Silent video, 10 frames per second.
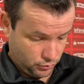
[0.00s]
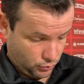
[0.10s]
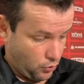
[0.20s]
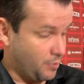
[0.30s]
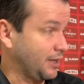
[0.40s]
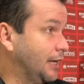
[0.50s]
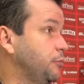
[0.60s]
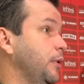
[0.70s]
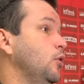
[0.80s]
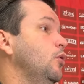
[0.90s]
comandado
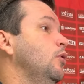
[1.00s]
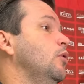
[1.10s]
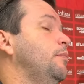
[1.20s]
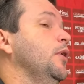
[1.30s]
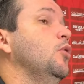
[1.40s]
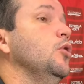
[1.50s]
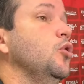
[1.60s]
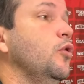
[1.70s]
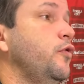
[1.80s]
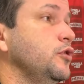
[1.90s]
pelo pelo
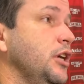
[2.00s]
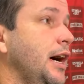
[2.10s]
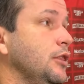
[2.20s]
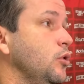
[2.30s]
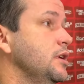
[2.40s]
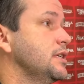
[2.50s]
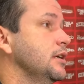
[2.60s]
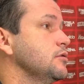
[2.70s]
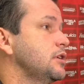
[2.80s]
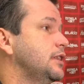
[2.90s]
Rodolfo já há dois
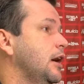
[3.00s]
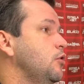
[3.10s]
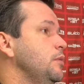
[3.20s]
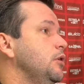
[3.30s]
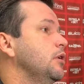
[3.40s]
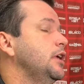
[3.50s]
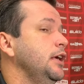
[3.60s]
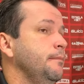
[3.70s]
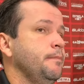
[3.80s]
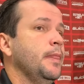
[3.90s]
anos que está comigo
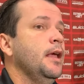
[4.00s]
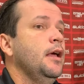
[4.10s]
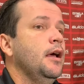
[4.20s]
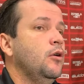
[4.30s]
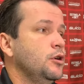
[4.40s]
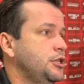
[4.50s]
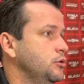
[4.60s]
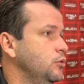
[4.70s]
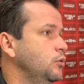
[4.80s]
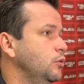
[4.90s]
aqui, onde
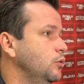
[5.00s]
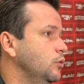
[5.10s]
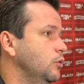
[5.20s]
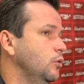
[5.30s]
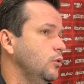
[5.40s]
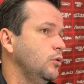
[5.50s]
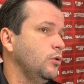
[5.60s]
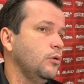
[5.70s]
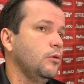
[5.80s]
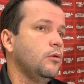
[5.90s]

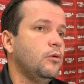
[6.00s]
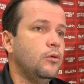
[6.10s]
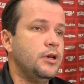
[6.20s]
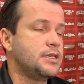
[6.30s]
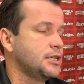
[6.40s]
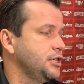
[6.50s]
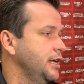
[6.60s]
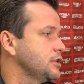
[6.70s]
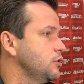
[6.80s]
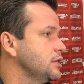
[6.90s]
o, índice de
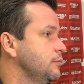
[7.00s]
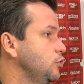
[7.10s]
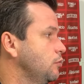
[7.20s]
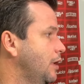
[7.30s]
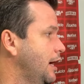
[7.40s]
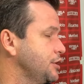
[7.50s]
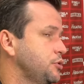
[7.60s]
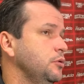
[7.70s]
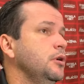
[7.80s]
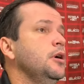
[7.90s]
lesões é muito
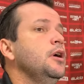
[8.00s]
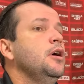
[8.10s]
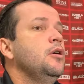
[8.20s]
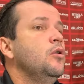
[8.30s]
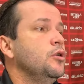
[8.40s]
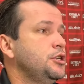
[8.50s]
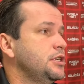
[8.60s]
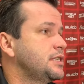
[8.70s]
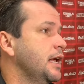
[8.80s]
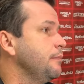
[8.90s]
baixo, onde
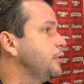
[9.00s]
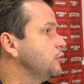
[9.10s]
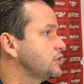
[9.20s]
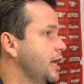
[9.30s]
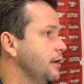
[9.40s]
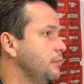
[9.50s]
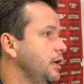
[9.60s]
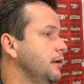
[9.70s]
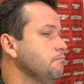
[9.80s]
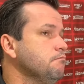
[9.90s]
sempre o CRB